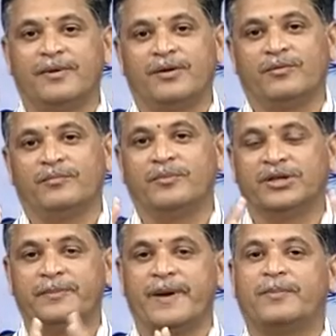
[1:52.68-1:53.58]
మనం
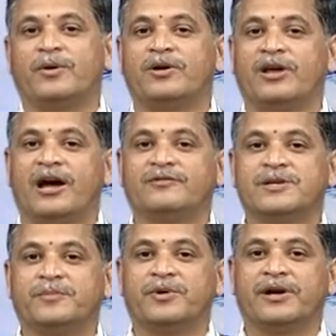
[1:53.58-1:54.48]
మొదటి పేపర్లో గ్రాఫ్
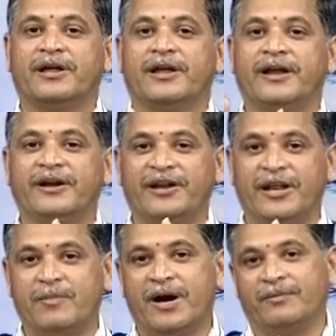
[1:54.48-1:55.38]
చెప్పుకున్నట్టు కానీ ఇక్కడ
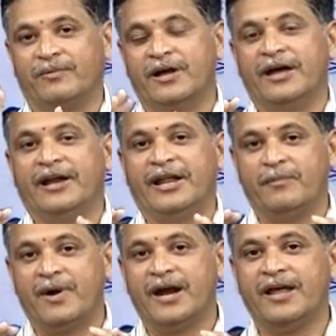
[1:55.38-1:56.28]
నిర్మాణం
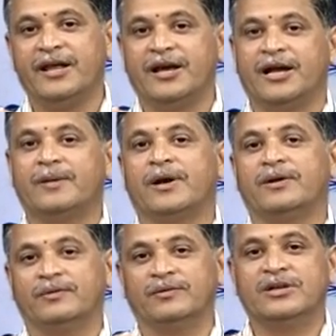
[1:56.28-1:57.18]
నిర్మాణాన్ని కనుక మనం
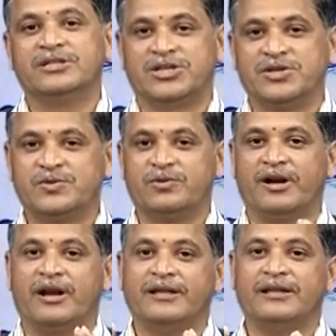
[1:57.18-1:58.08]

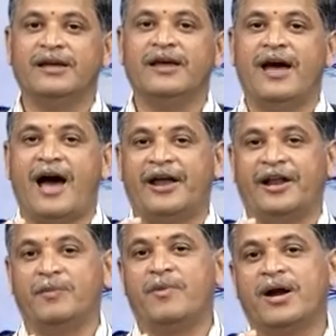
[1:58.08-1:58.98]
చేసుకున్నట్లయితే ఆ
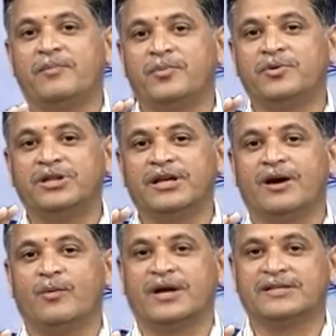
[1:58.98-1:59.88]
నిర్మాణం పూర్తిగా
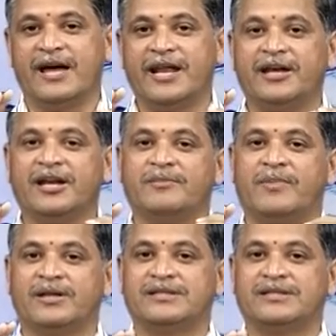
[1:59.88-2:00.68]
ఒకసారి కనుక మనం